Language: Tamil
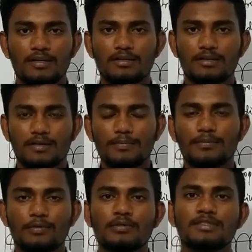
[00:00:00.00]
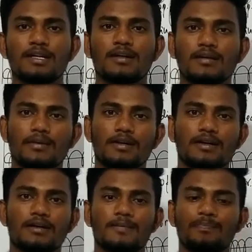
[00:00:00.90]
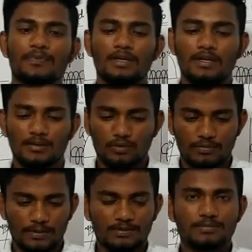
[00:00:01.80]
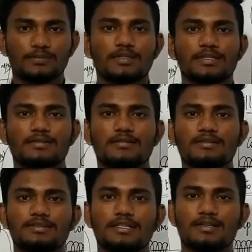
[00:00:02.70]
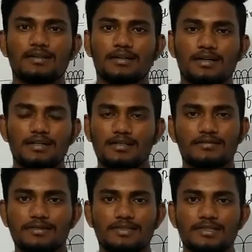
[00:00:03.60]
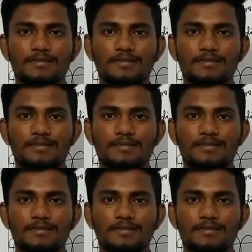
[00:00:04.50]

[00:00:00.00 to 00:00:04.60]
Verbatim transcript: இதை எப்படி புரிஞ்சிக்கலாம் அப்படின்ட்டுனா நம்ம ஒரு பத்து புத்தகத்தை வரிசையாக அடுக்கி வச்சுட்டு